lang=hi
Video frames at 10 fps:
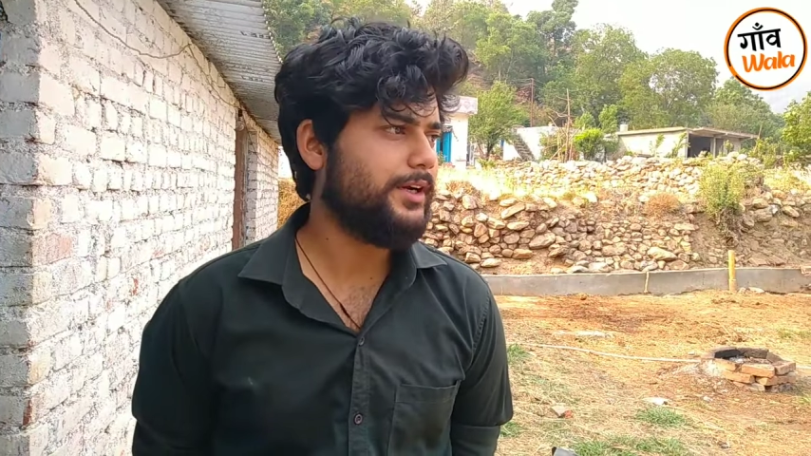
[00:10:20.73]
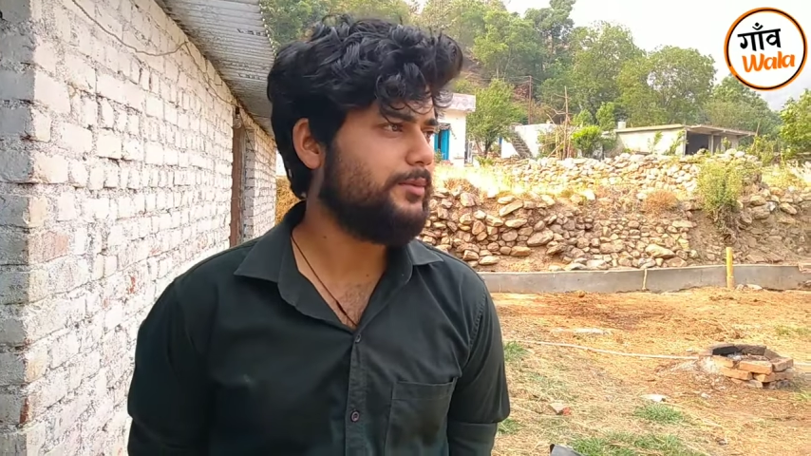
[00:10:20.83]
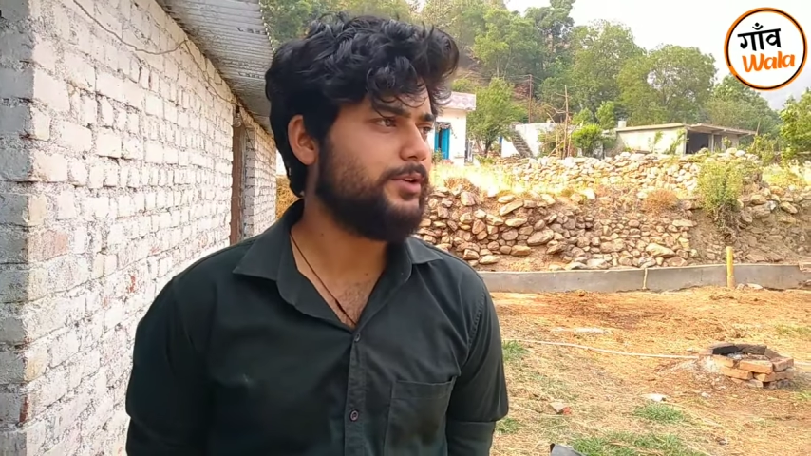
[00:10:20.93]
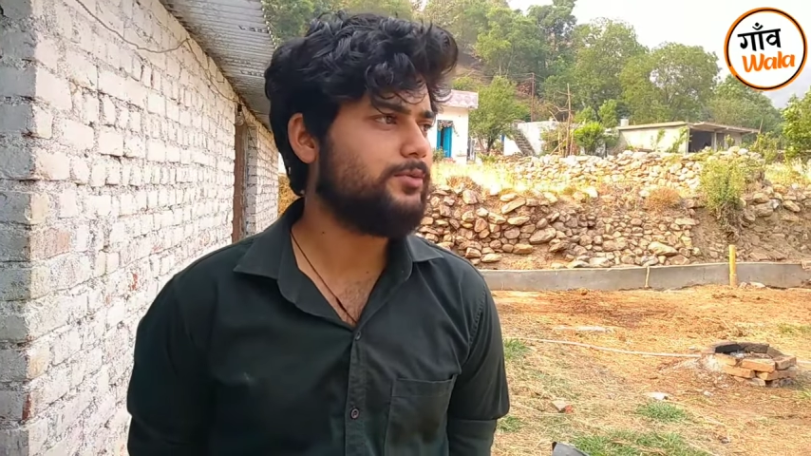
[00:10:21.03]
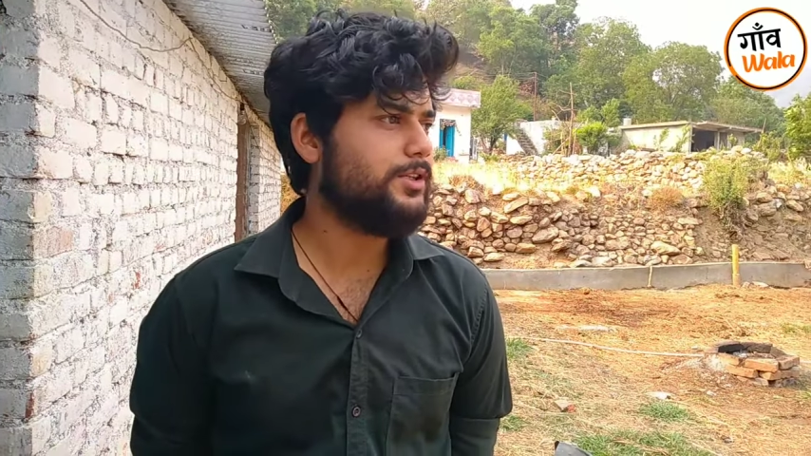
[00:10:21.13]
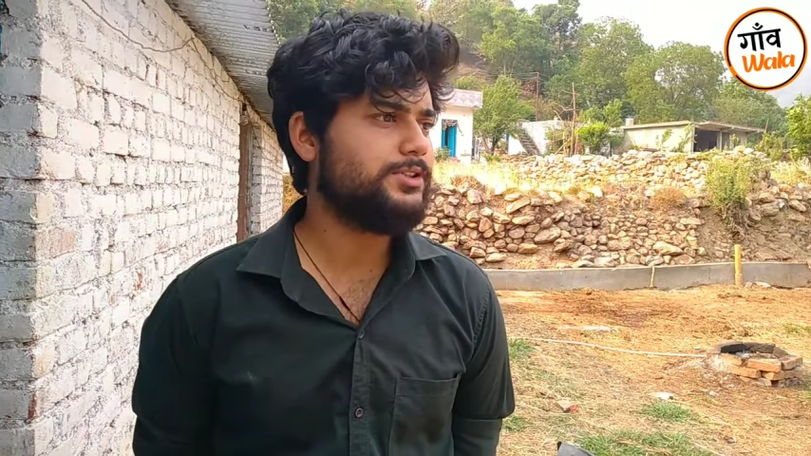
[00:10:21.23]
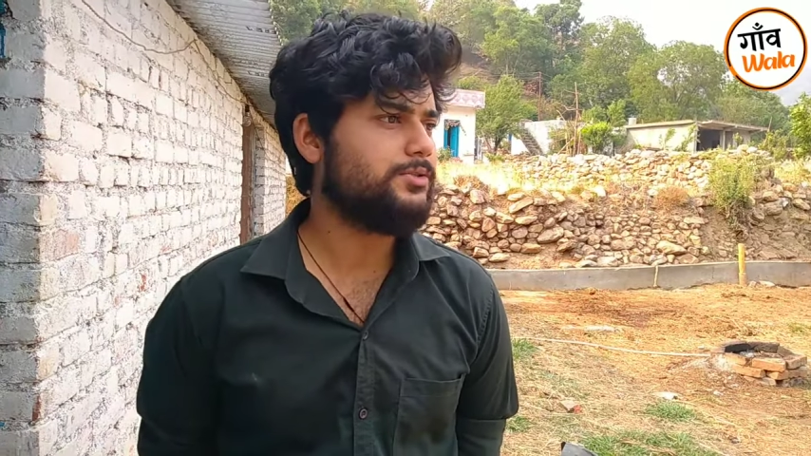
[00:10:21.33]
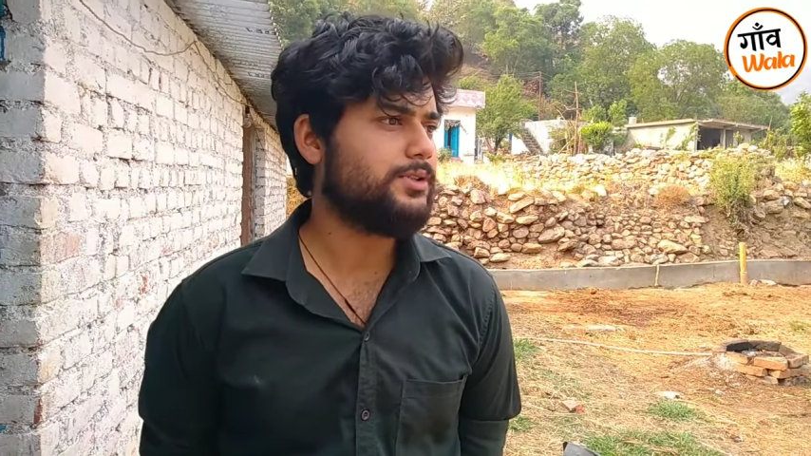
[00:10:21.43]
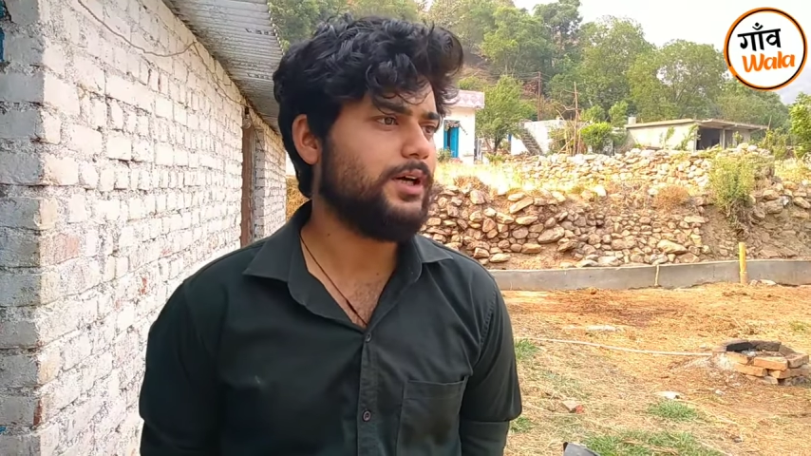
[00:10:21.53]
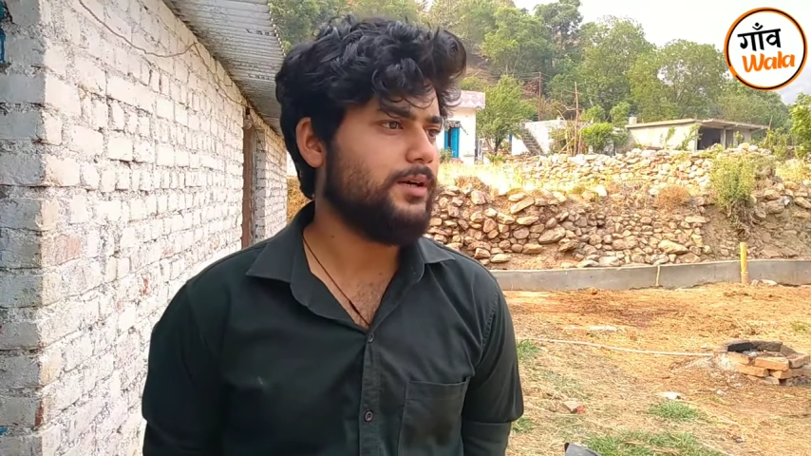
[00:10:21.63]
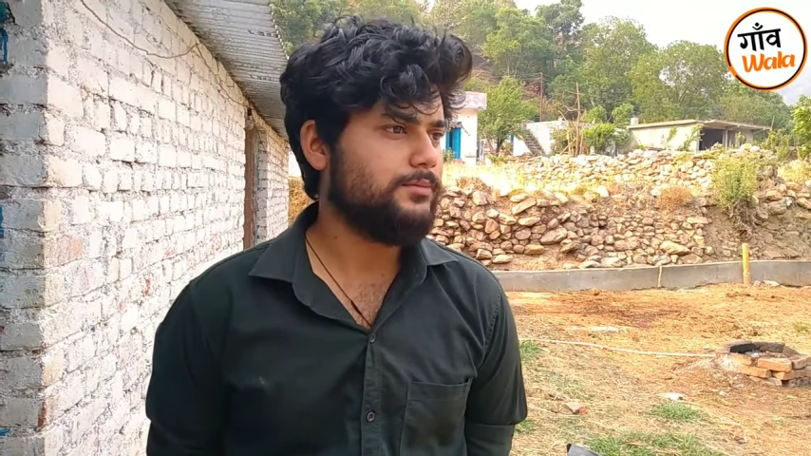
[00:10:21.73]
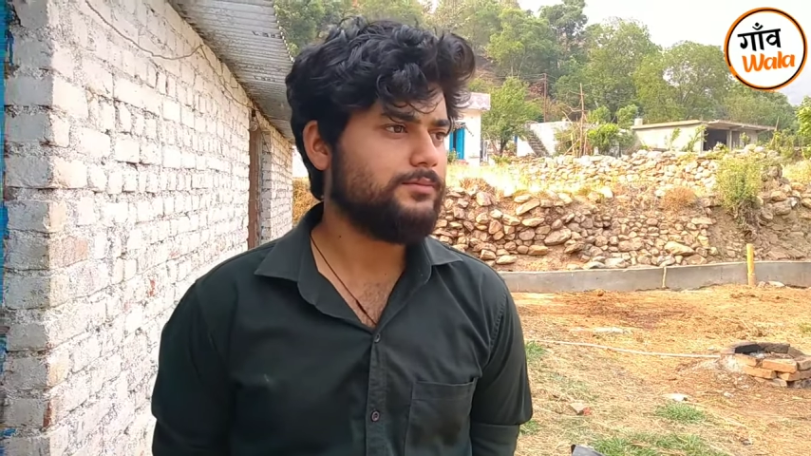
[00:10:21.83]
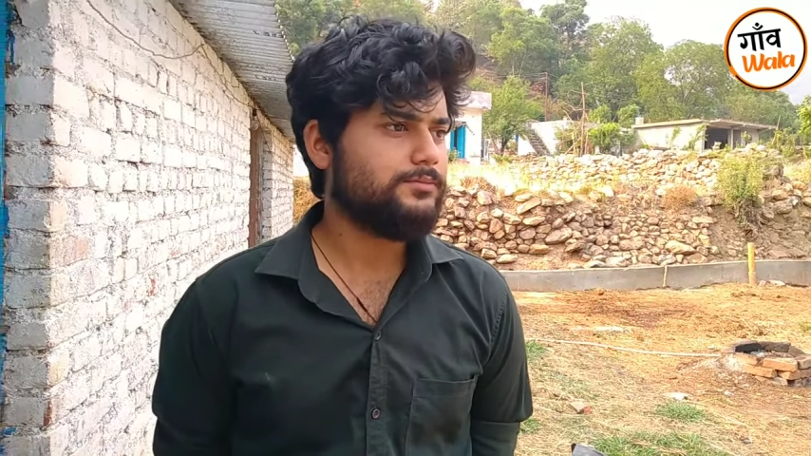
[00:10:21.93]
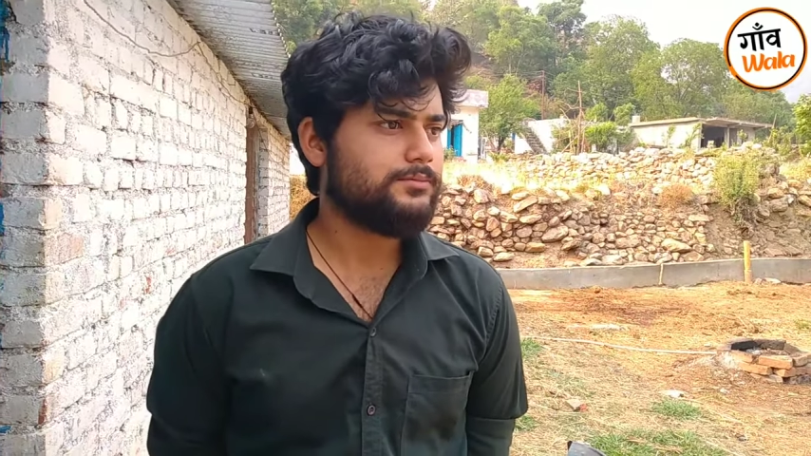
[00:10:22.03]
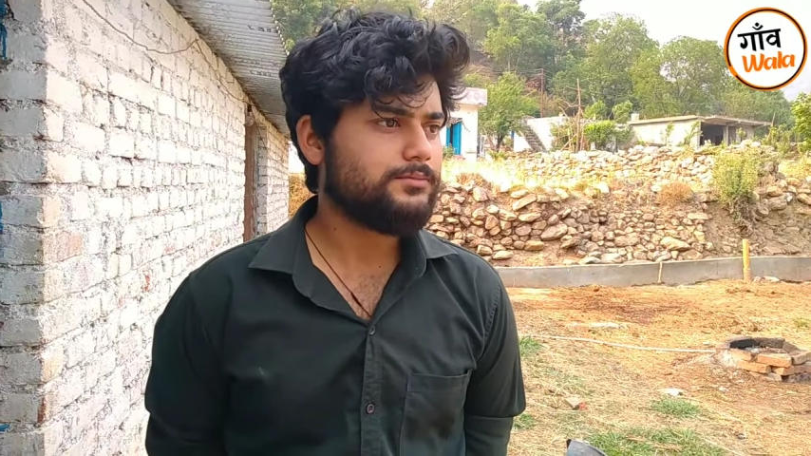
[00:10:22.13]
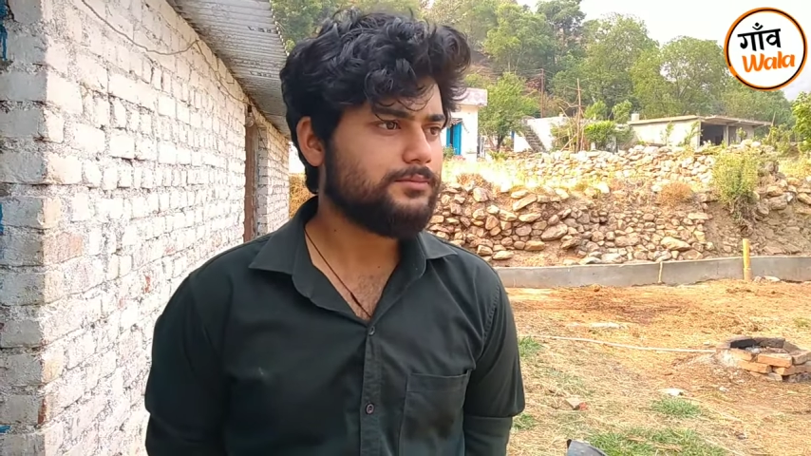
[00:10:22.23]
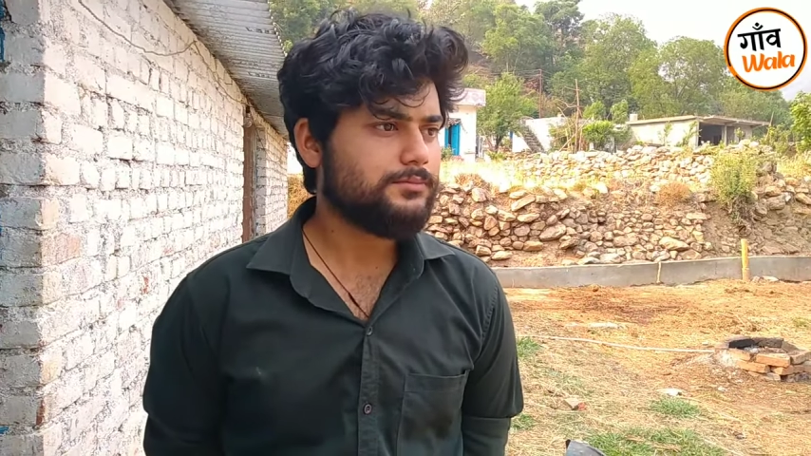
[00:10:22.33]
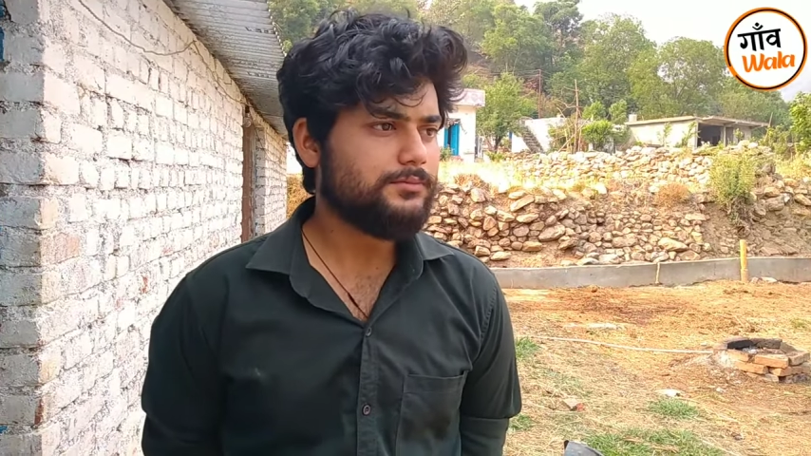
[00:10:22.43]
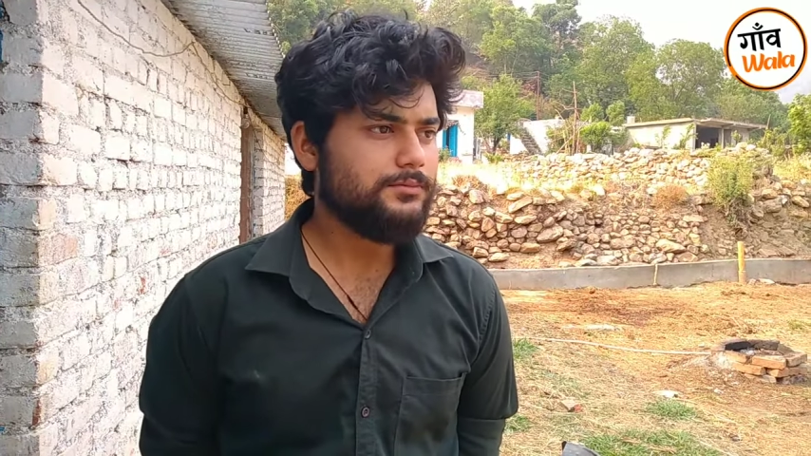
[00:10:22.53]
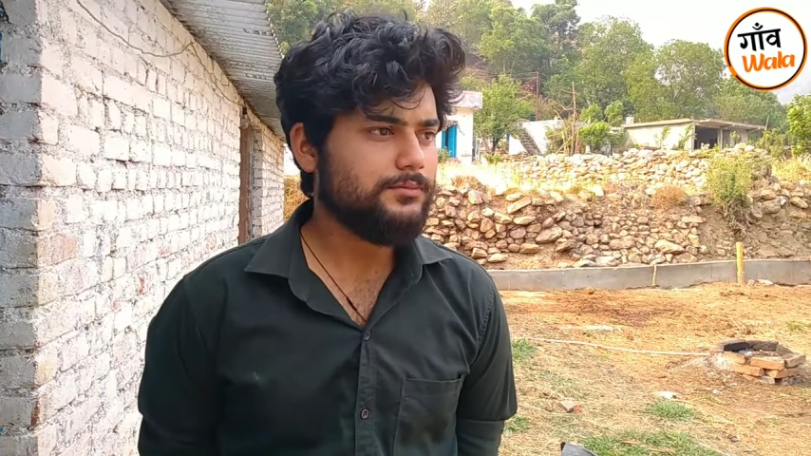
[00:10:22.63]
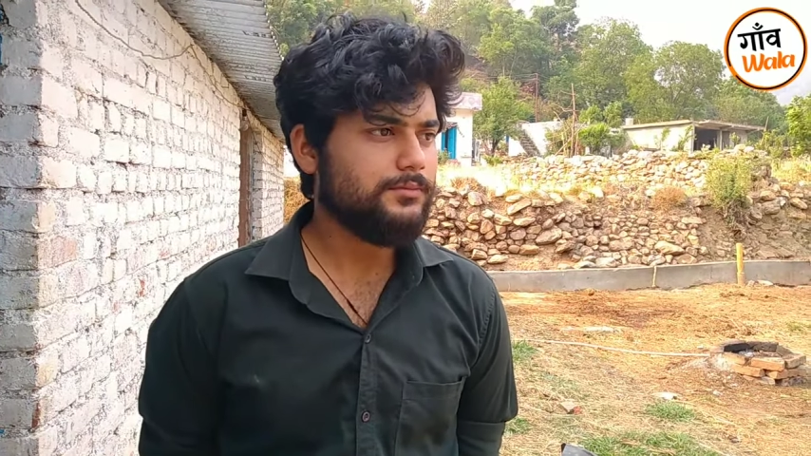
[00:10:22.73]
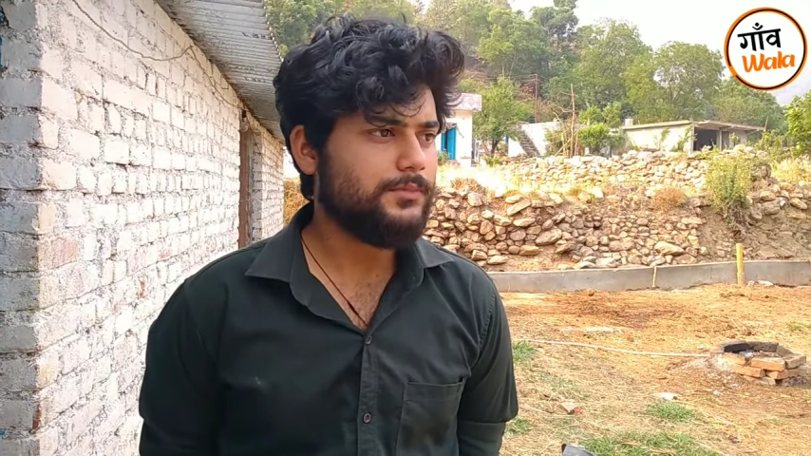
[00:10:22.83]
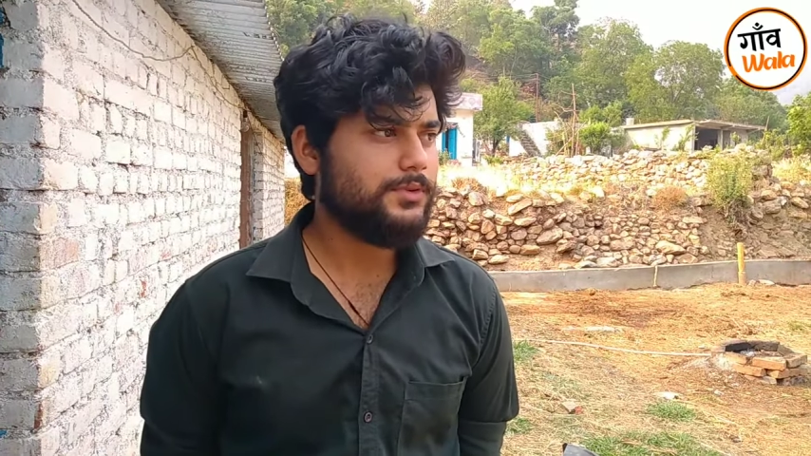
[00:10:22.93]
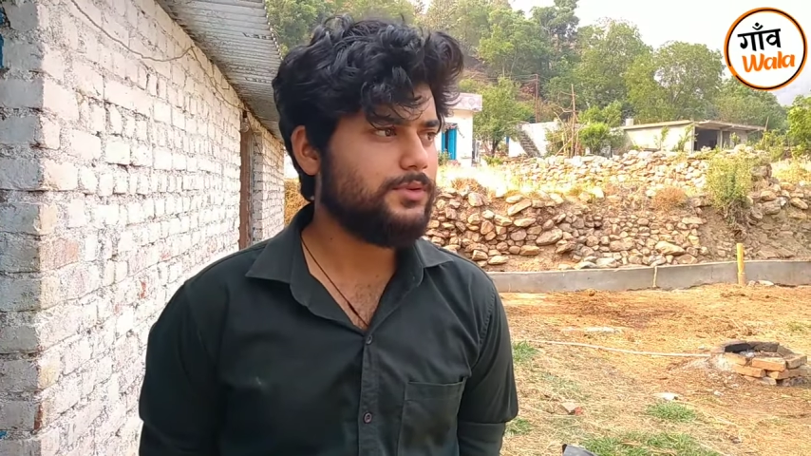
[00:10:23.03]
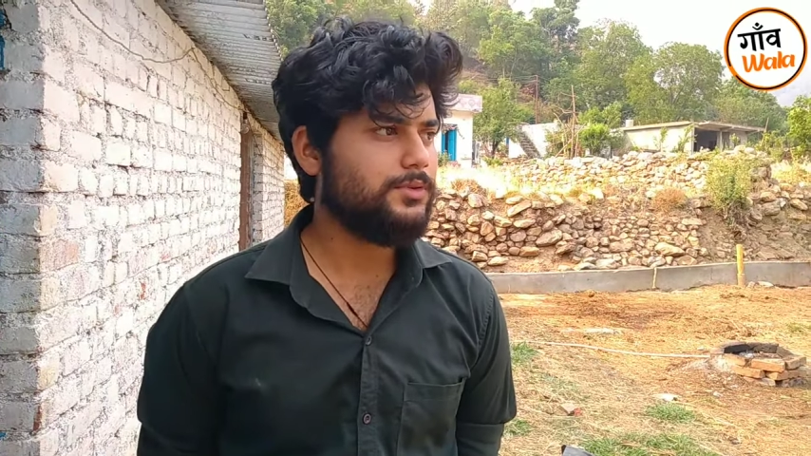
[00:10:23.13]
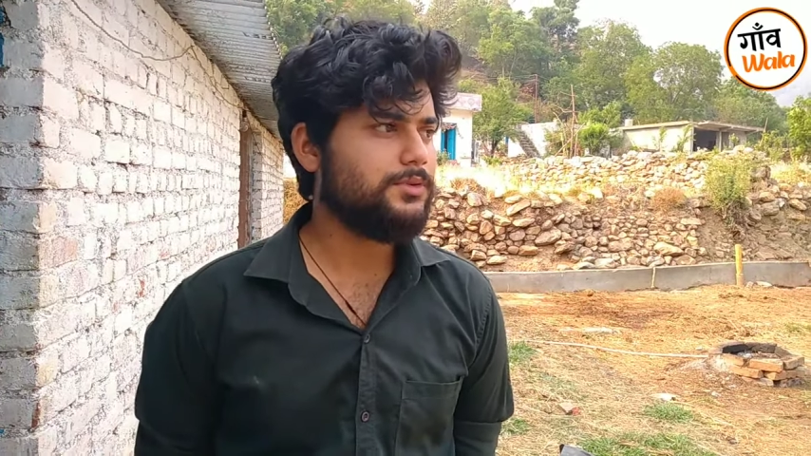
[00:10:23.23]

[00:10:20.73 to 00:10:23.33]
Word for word: रेट बिल्कुल ही जीरो था तो